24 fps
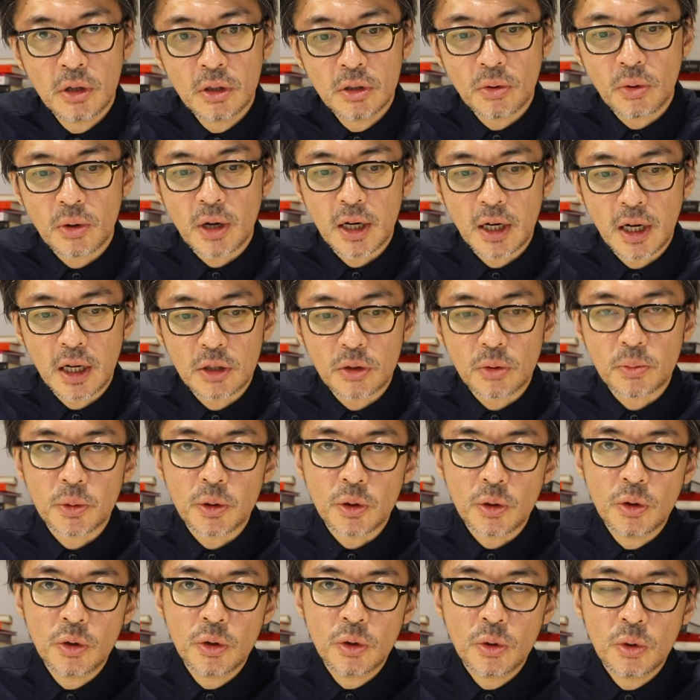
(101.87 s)
のかなとも
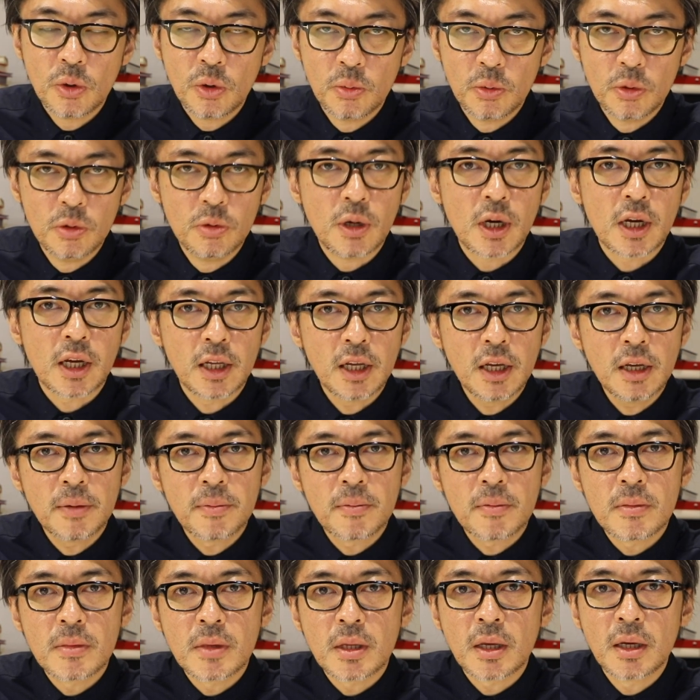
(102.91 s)
思うわけ
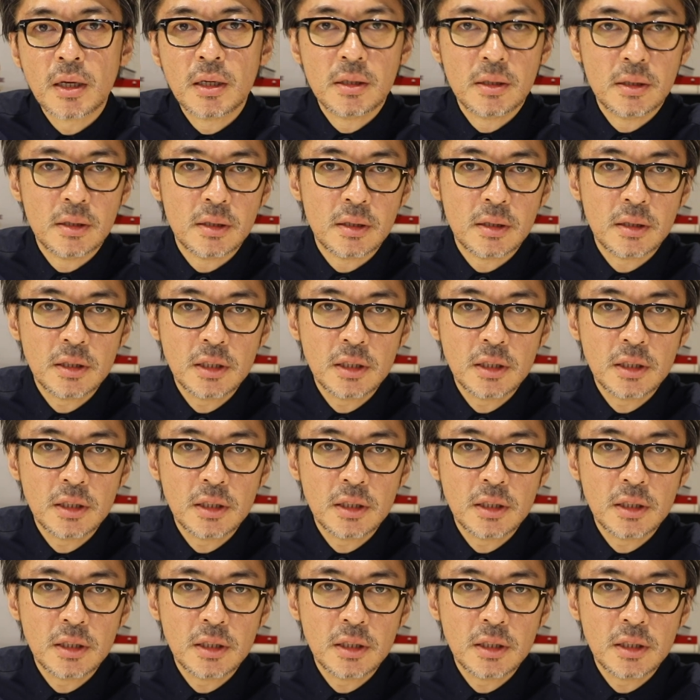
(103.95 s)
ね。